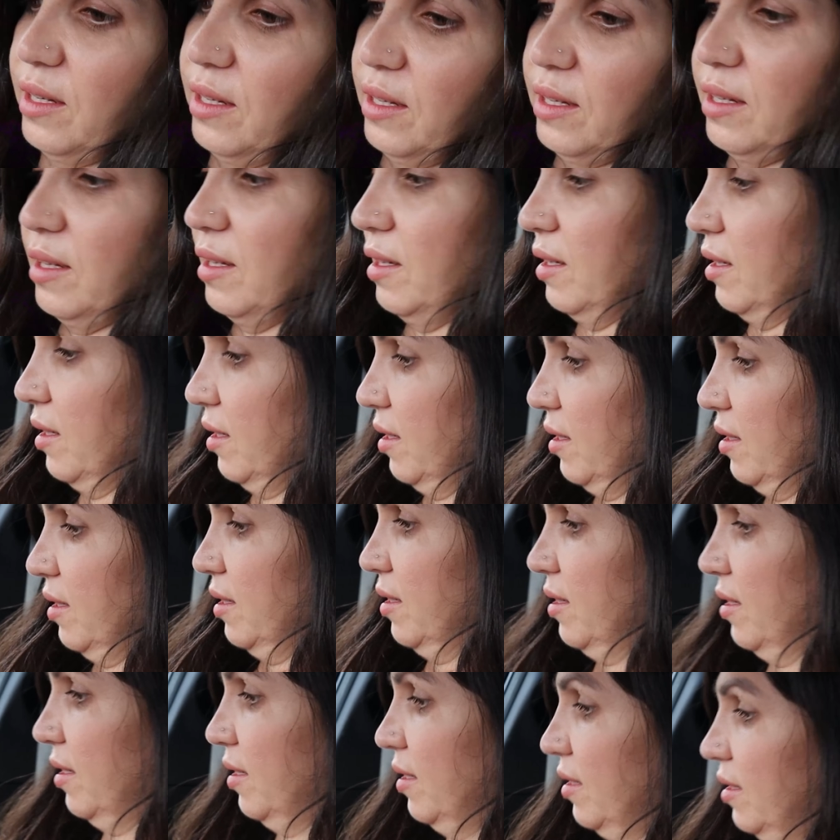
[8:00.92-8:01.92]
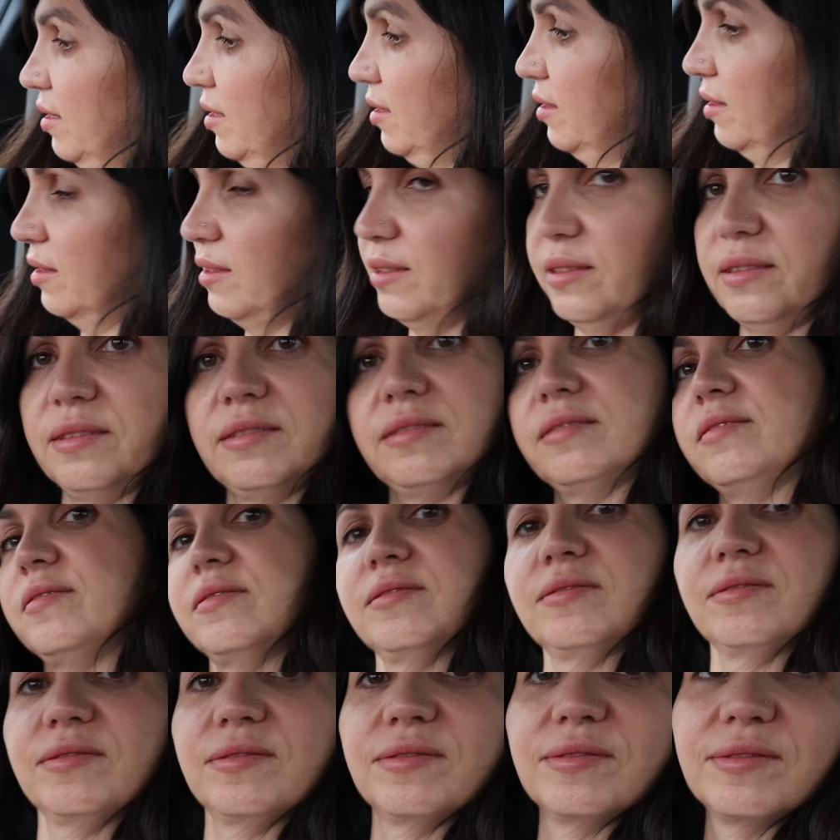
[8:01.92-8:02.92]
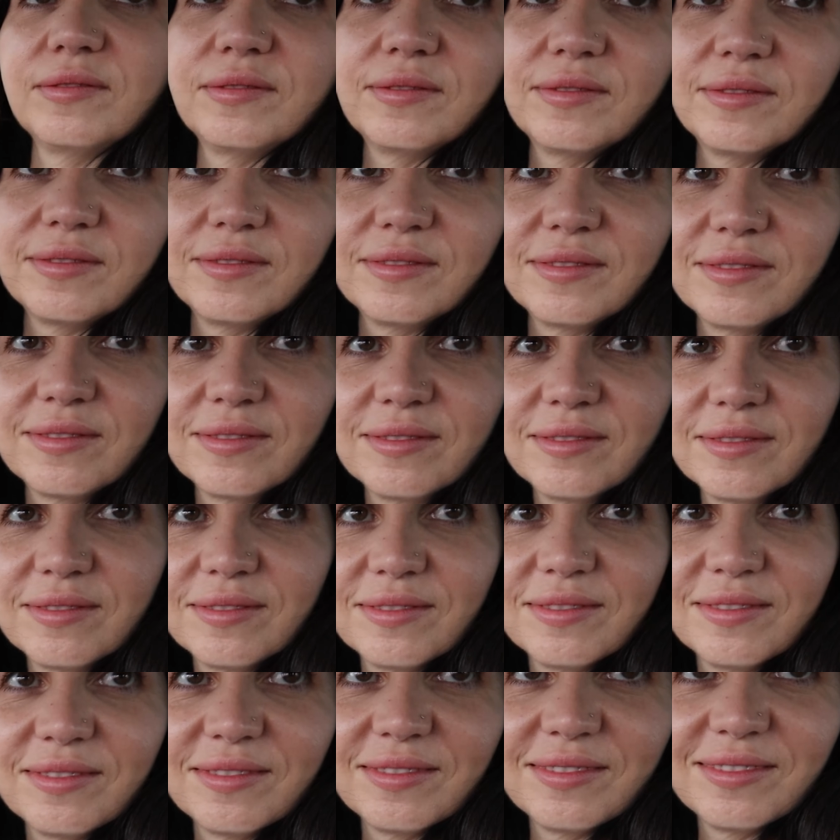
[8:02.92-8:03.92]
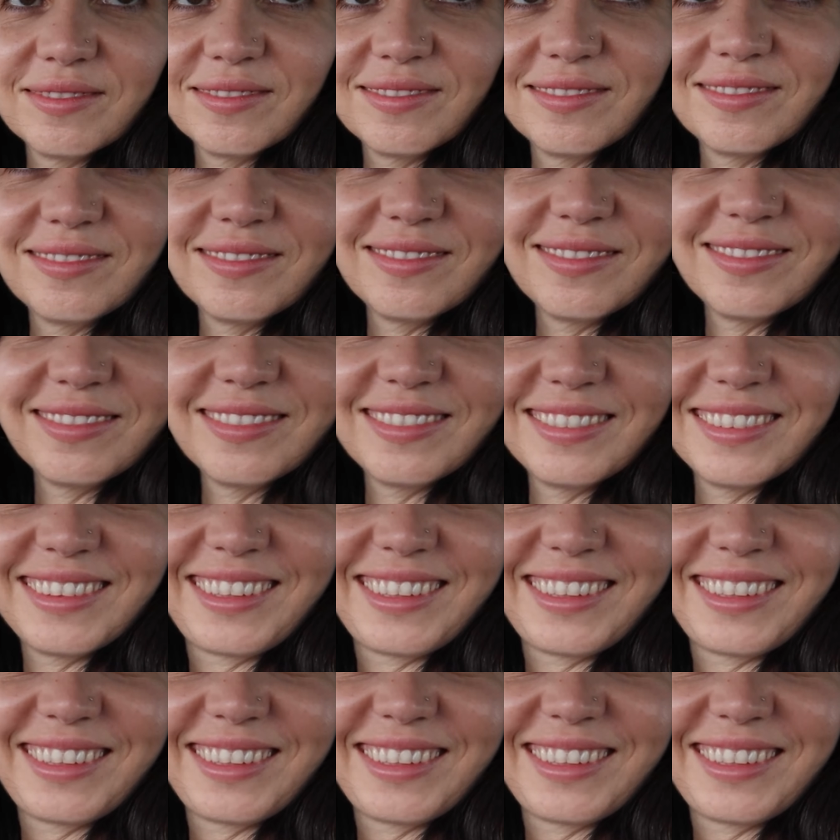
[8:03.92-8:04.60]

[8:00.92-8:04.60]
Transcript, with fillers: Patrzcie, nasza niedzielna tradycja przyjechała moja siostra.